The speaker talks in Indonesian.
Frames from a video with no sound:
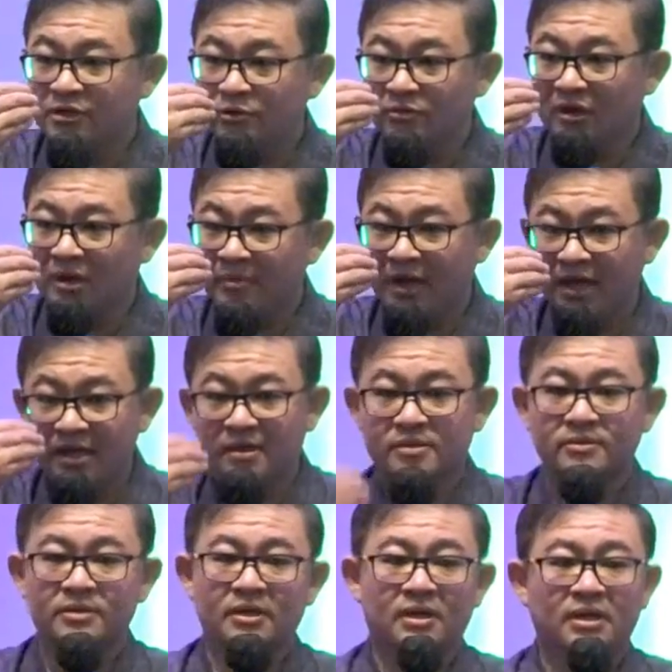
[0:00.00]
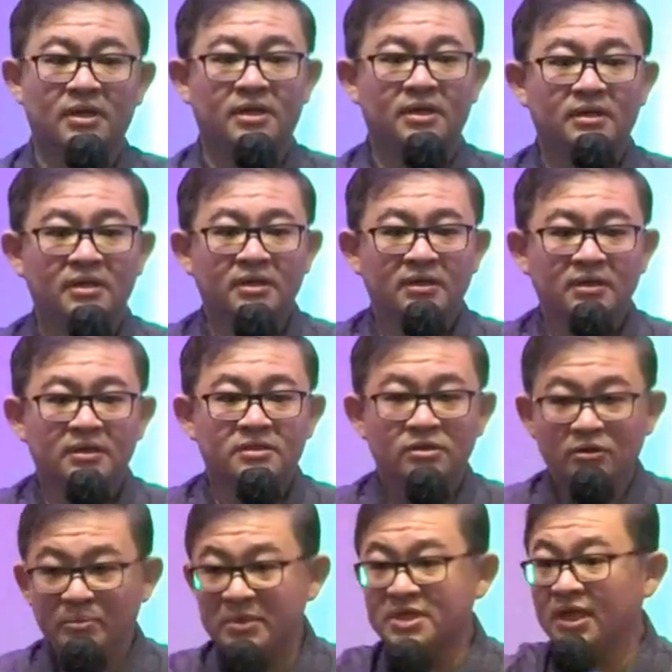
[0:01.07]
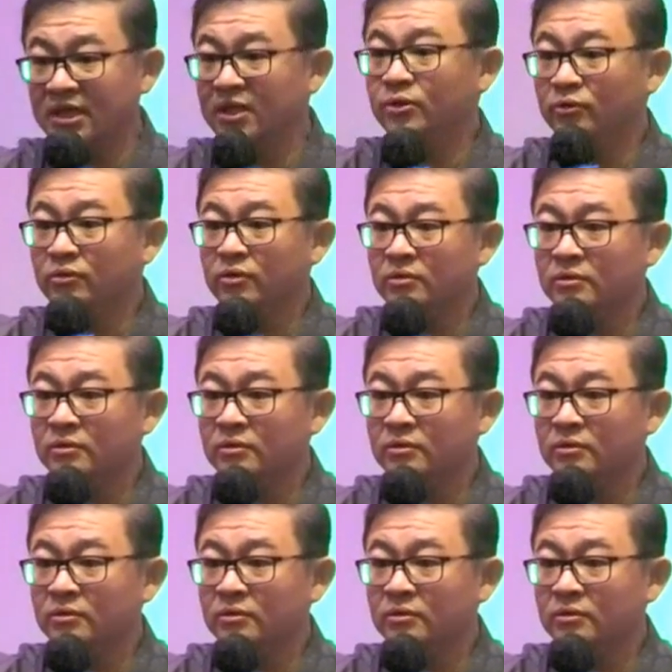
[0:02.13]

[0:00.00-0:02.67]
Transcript: itu nggak bayar saudara. Saudara bisa hitung?